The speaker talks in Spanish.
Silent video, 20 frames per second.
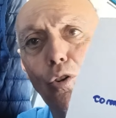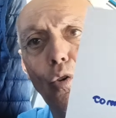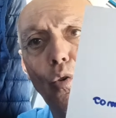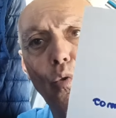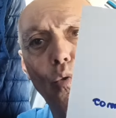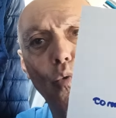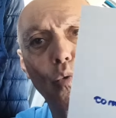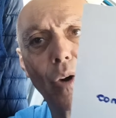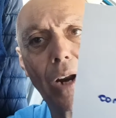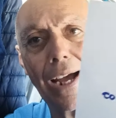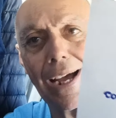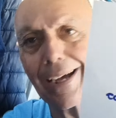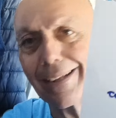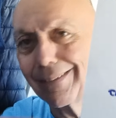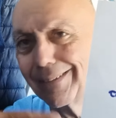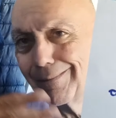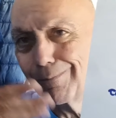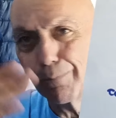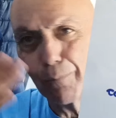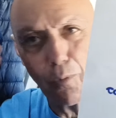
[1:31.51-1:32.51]
una
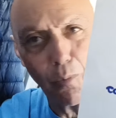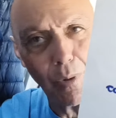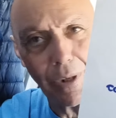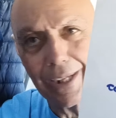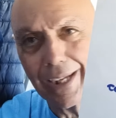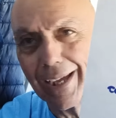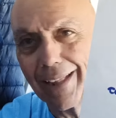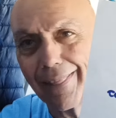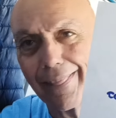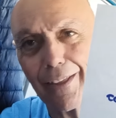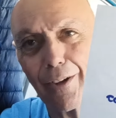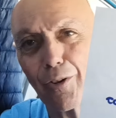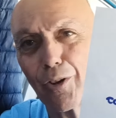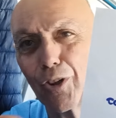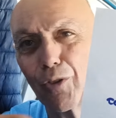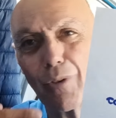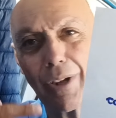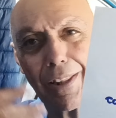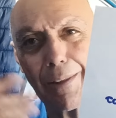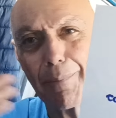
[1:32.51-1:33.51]
publicación
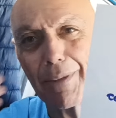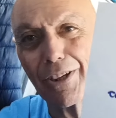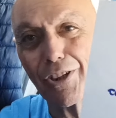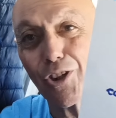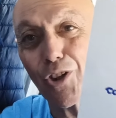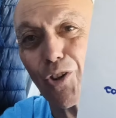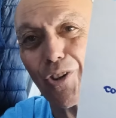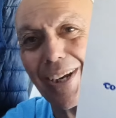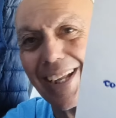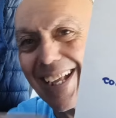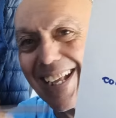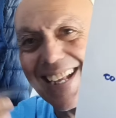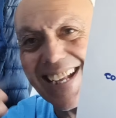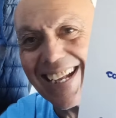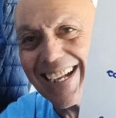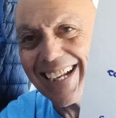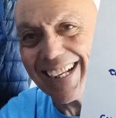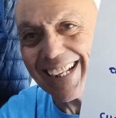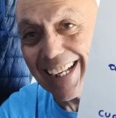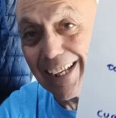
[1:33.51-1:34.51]
y una dimensión
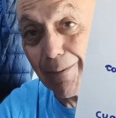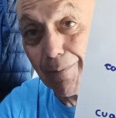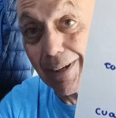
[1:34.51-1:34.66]
increíble